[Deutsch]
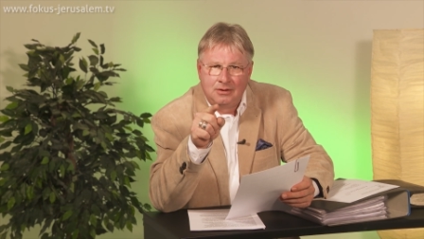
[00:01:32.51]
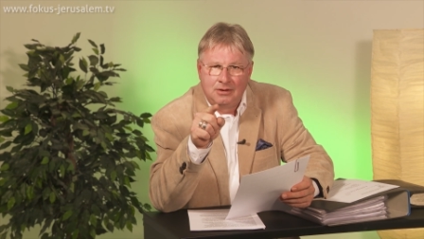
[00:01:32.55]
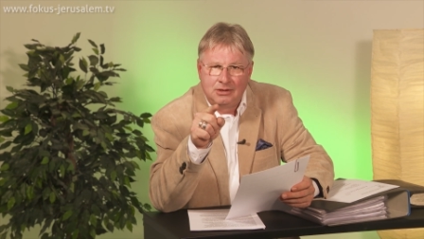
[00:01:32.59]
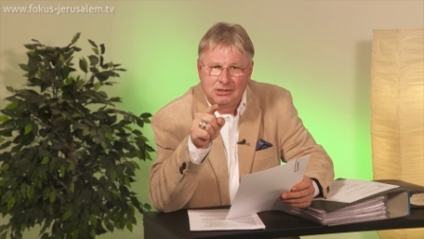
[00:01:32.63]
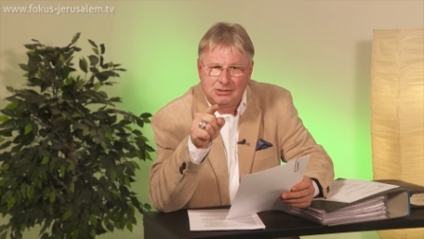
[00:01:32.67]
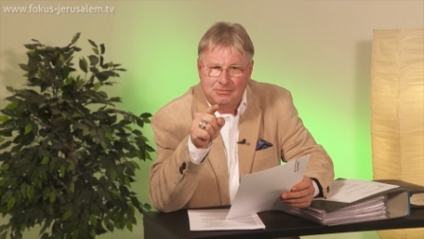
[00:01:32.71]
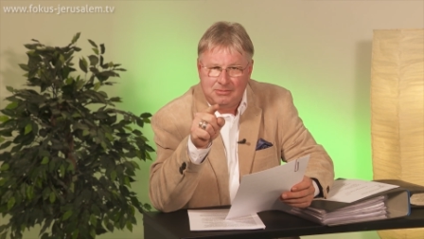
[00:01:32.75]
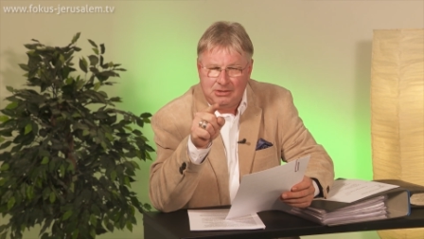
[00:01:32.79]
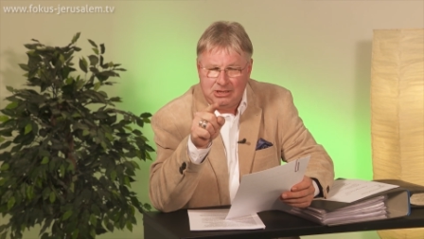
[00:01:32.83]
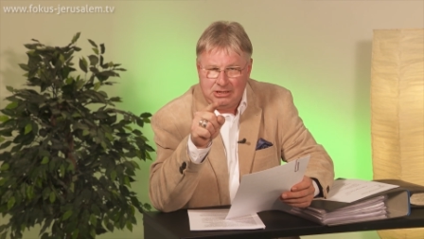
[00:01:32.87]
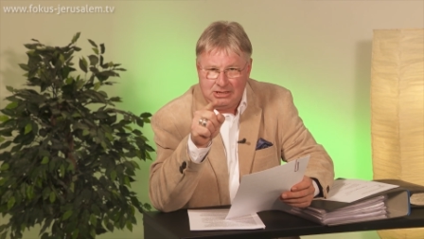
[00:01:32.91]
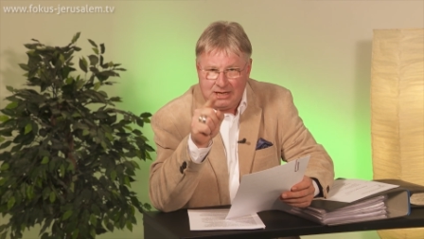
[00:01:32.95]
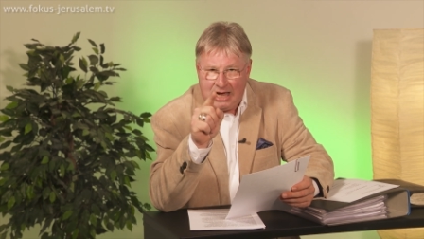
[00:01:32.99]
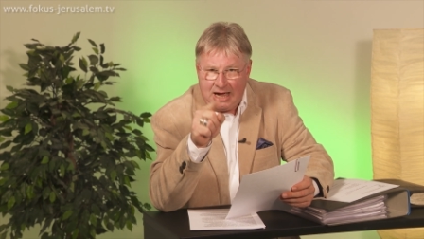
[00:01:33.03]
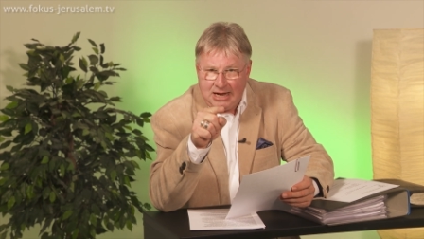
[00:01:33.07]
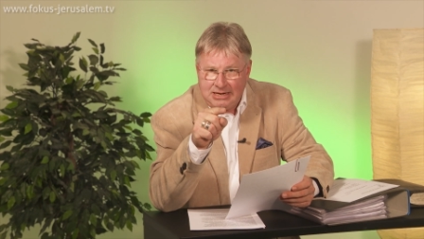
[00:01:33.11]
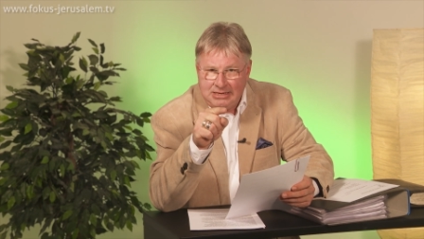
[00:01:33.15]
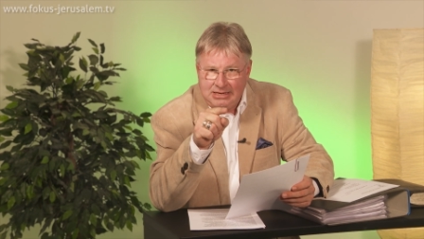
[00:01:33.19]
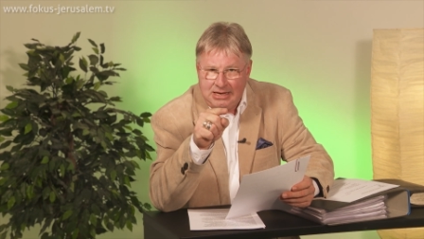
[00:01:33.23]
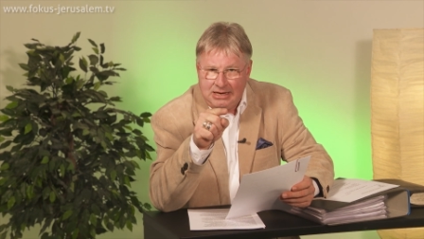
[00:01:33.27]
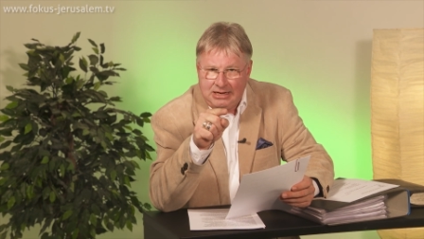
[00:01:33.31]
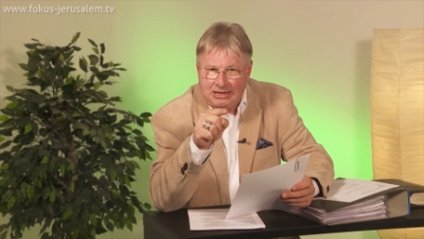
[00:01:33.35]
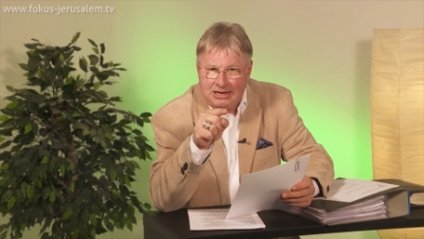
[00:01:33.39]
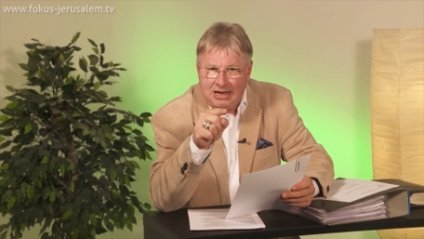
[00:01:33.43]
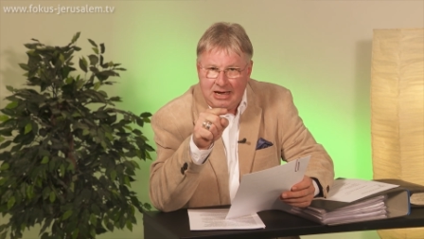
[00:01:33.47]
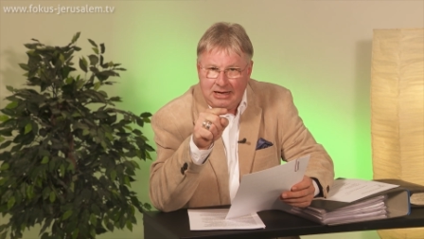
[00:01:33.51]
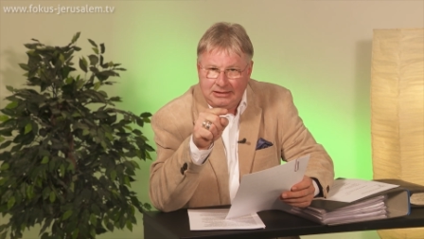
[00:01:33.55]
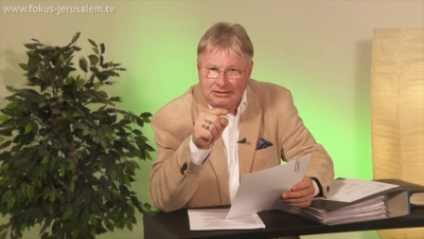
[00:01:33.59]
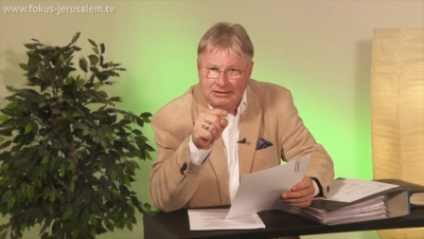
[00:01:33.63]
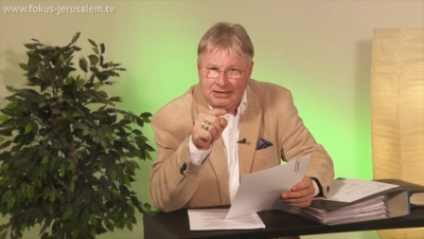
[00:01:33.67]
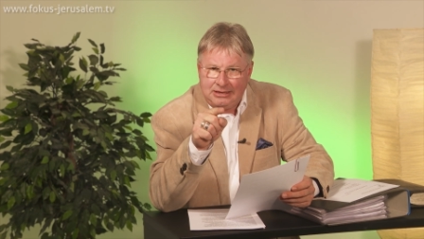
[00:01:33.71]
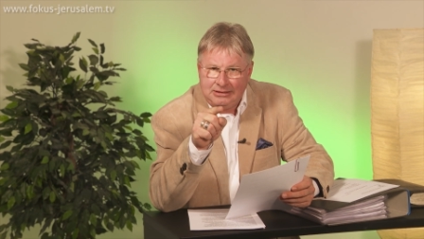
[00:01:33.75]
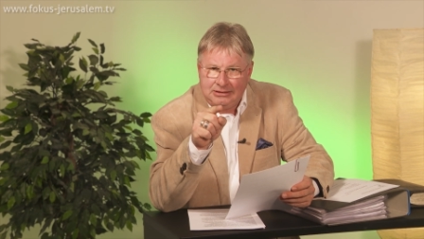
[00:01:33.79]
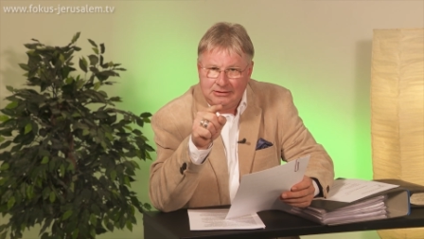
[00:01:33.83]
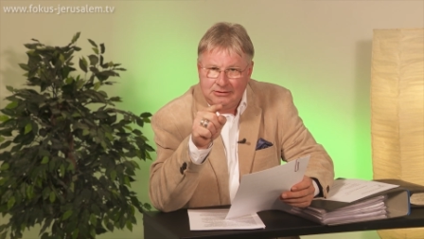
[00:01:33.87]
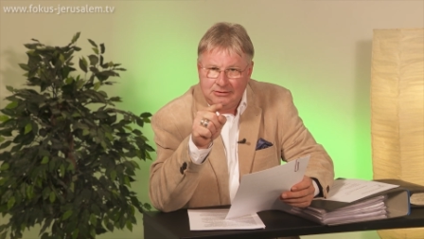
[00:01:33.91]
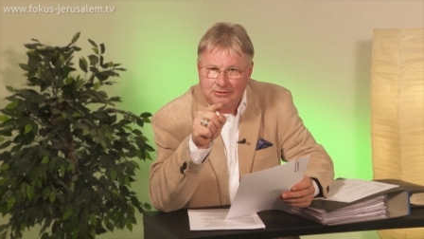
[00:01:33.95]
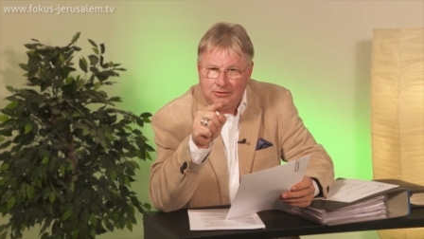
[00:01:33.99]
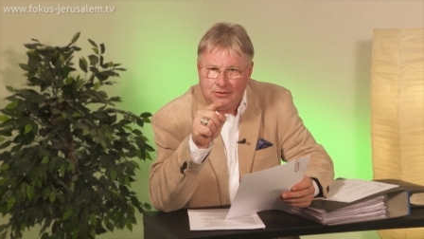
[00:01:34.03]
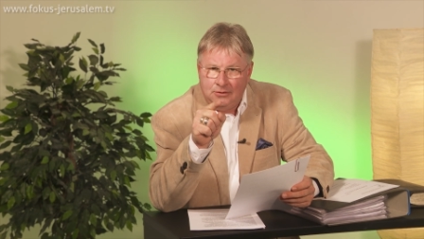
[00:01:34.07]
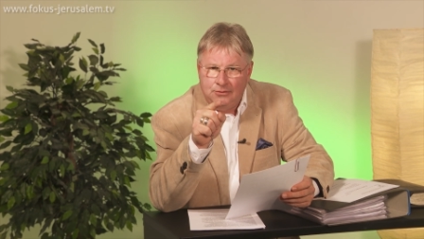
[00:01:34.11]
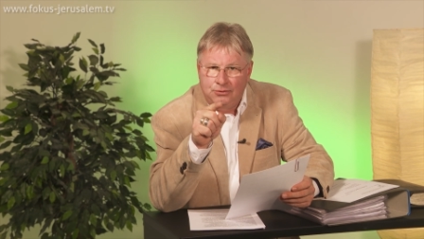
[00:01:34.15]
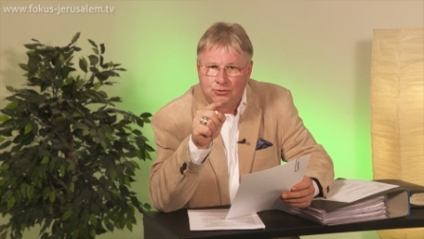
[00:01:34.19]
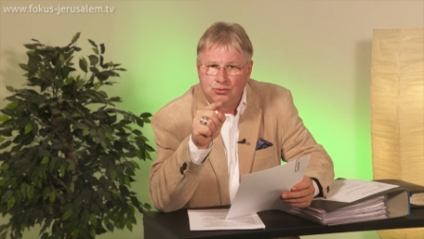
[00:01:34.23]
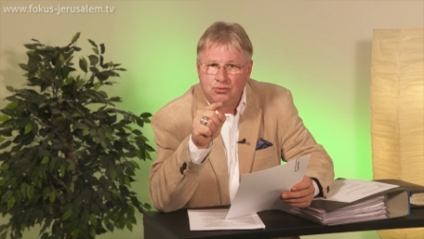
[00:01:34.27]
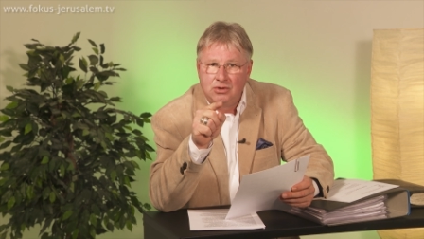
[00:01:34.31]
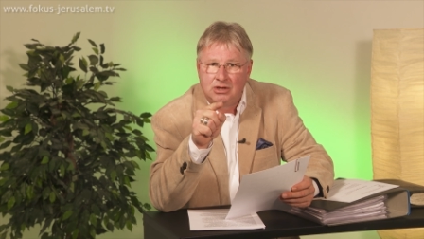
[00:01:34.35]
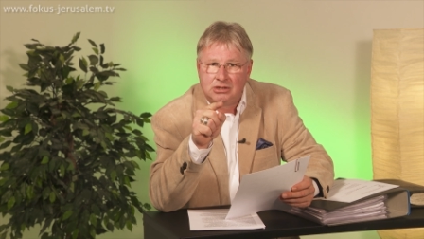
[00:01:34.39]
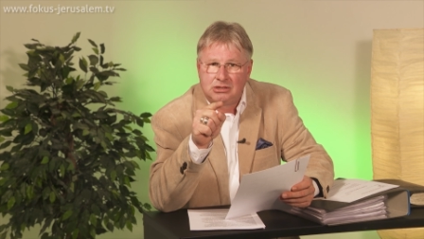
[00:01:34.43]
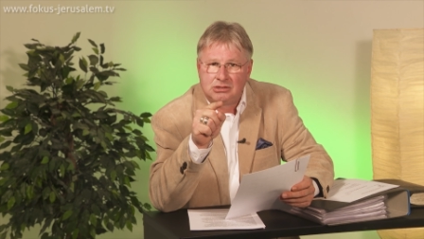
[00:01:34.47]
dass man dich angeklagt hat und
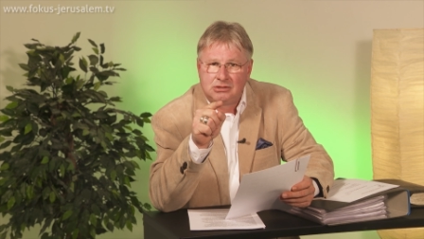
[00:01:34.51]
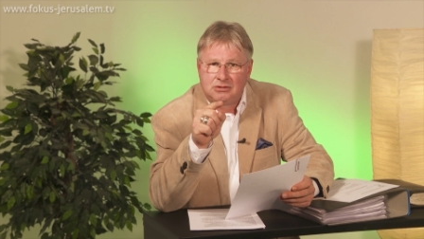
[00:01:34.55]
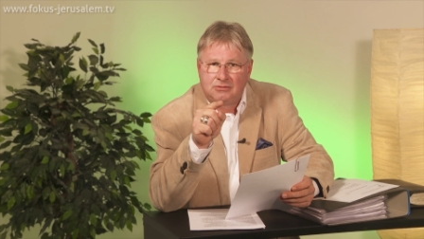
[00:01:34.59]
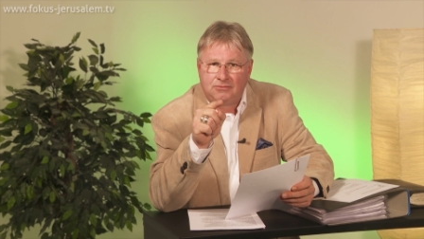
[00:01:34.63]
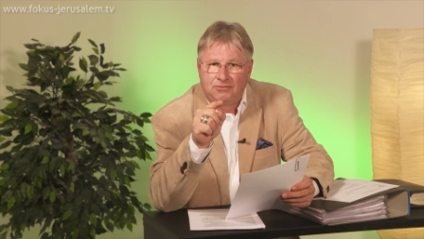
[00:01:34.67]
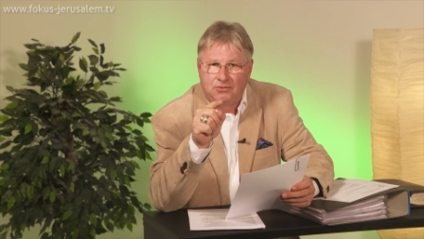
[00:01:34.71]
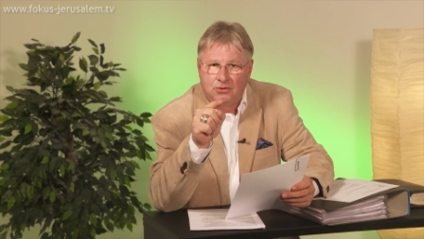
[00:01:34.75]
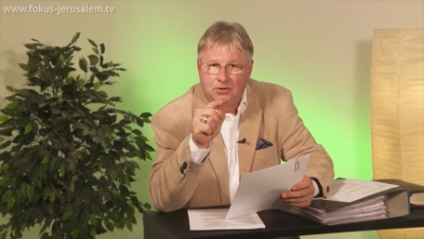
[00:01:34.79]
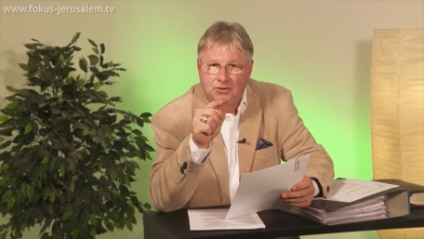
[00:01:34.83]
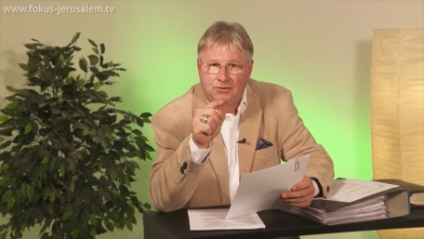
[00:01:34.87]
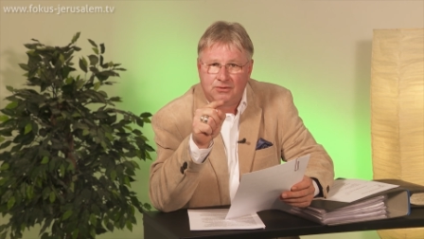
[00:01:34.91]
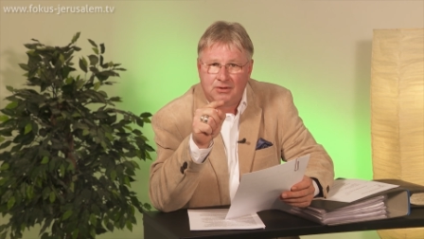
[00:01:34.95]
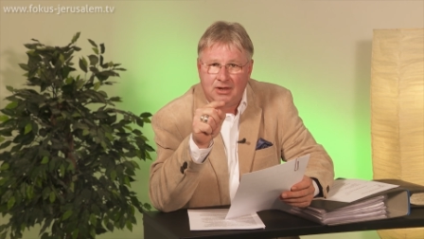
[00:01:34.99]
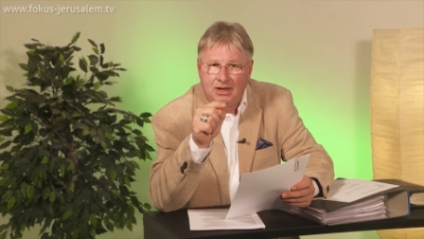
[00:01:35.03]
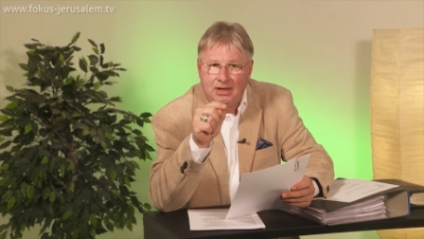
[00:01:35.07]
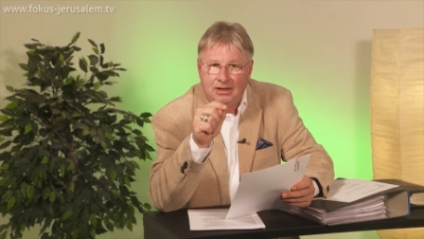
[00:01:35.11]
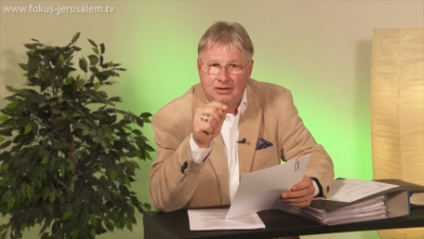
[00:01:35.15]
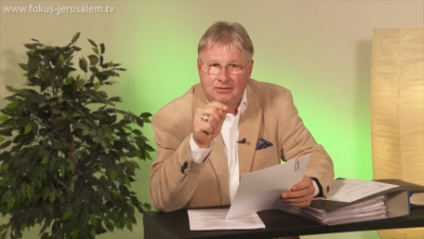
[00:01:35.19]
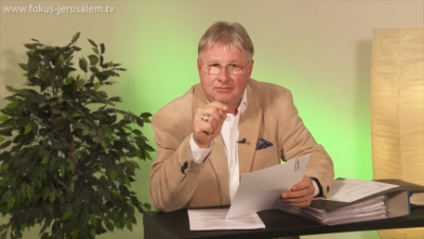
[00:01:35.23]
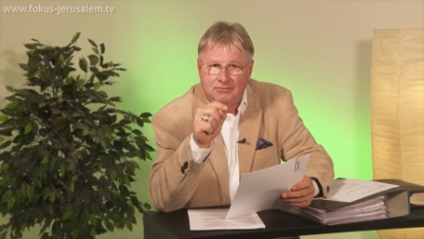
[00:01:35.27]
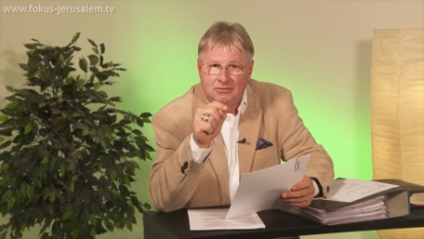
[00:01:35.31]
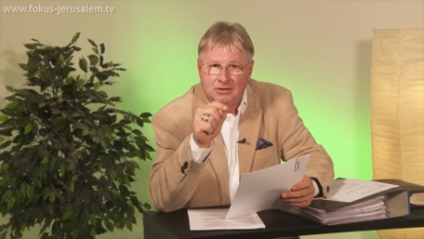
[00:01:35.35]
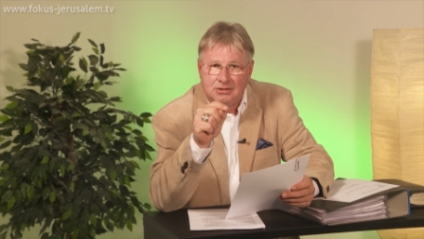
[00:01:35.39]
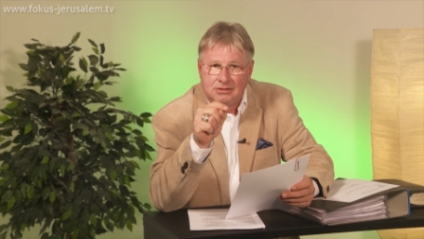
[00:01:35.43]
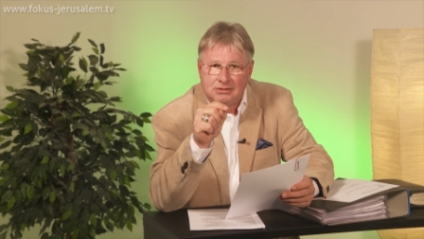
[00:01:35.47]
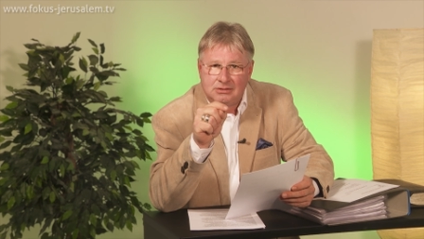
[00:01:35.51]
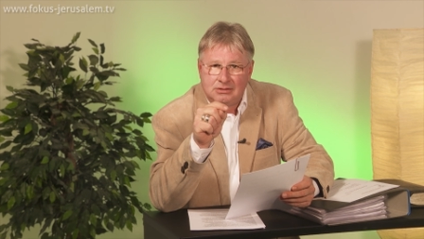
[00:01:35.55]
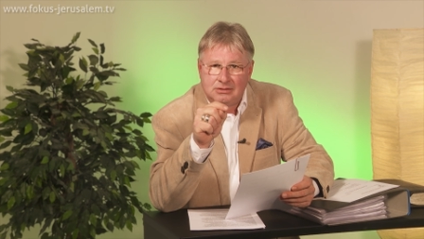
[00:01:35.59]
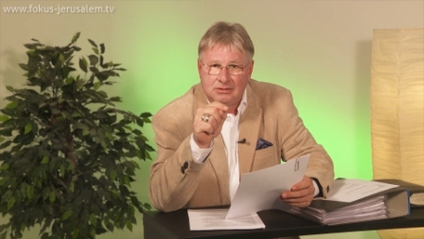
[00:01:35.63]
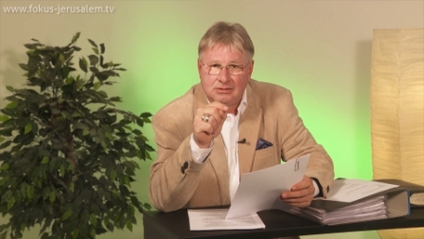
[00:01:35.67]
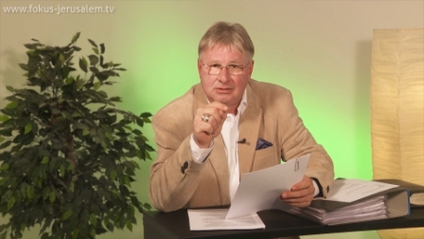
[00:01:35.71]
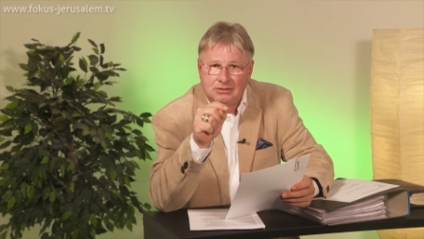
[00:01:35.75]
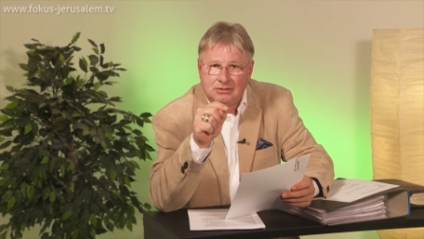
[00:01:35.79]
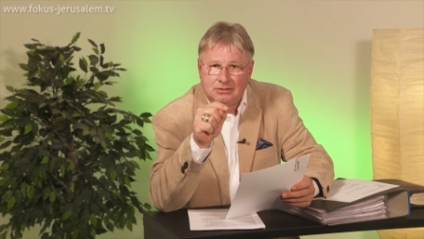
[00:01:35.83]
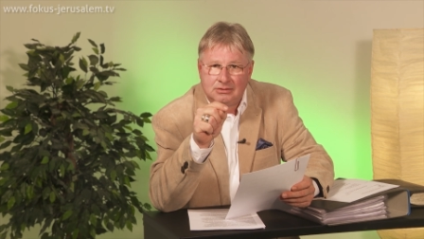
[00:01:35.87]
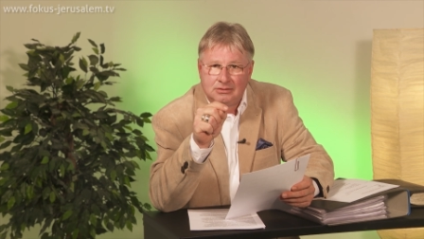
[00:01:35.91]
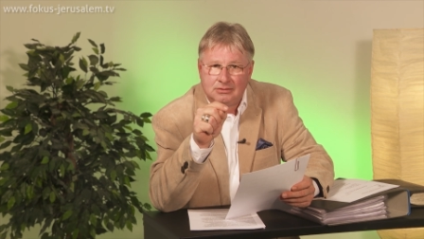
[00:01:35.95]
du jetzt verurteilt wirst.